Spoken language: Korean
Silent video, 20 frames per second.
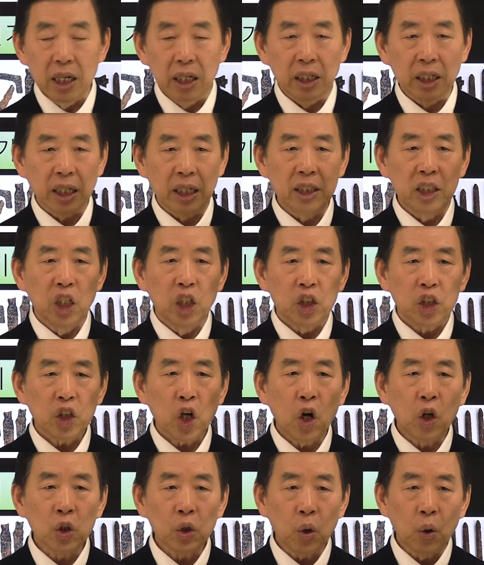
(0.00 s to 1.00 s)
그러니까
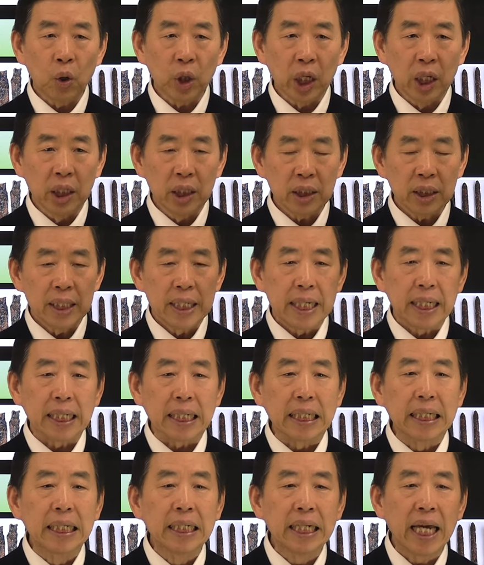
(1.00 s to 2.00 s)
청동기는
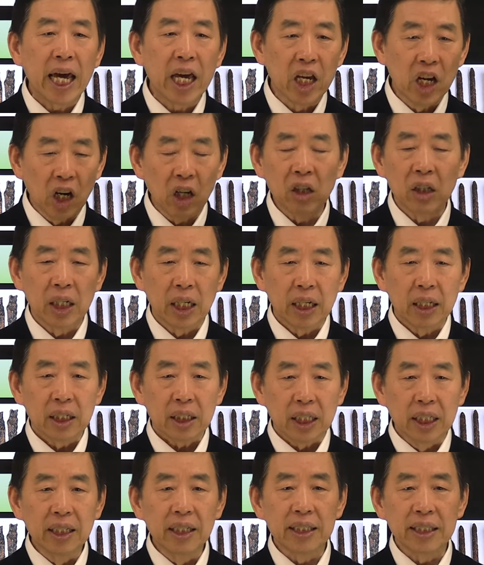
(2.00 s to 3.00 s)
의뢰형
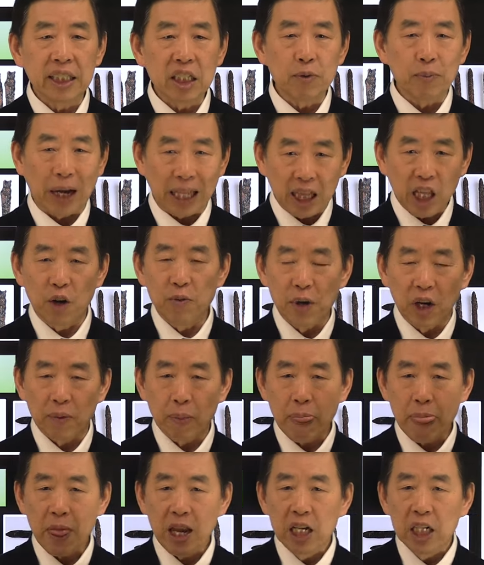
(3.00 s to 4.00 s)
그릇이
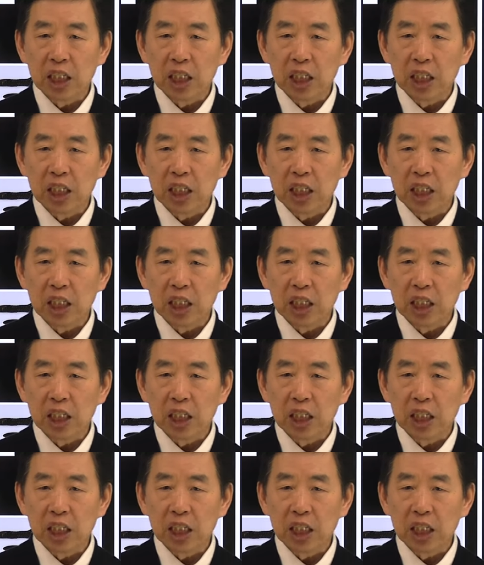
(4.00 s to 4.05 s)
많다면